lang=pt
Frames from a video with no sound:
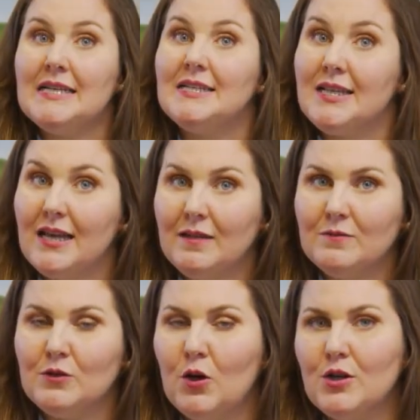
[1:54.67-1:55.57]

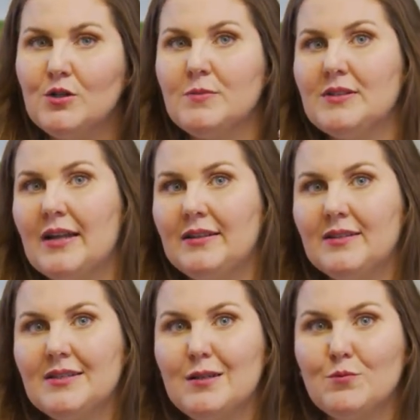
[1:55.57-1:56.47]
Sim, nós
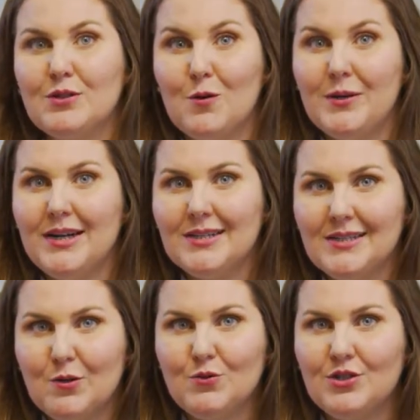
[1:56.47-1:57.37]
obstetras temos a
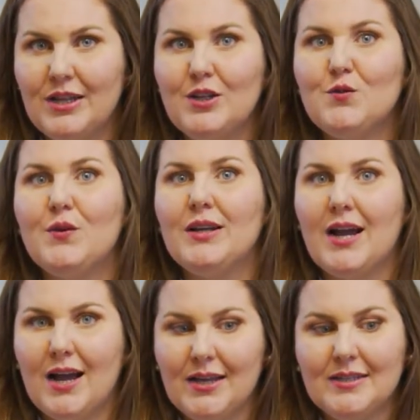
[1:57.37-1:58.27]
obrigação de
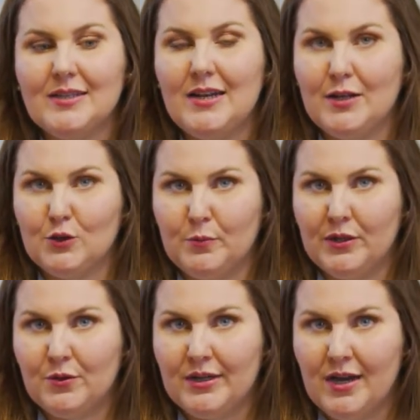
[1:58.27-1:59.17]
identificar esse líquido
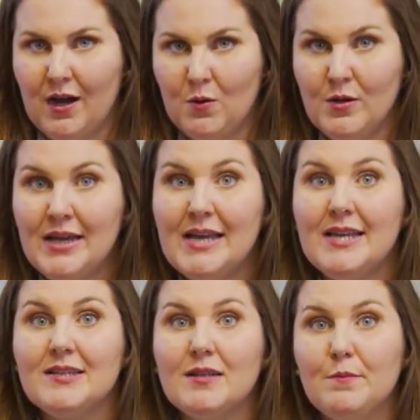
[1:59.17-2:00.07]
meconial
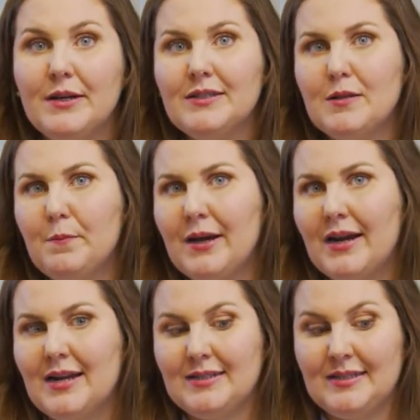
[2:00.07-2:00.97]
e saber
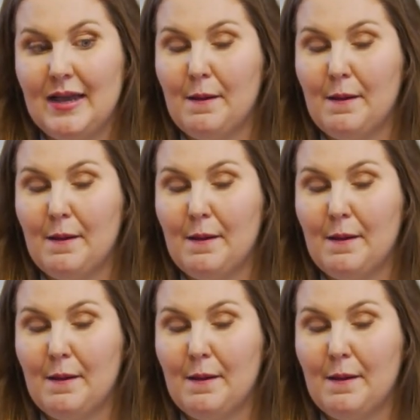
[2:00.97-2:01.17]
separar se é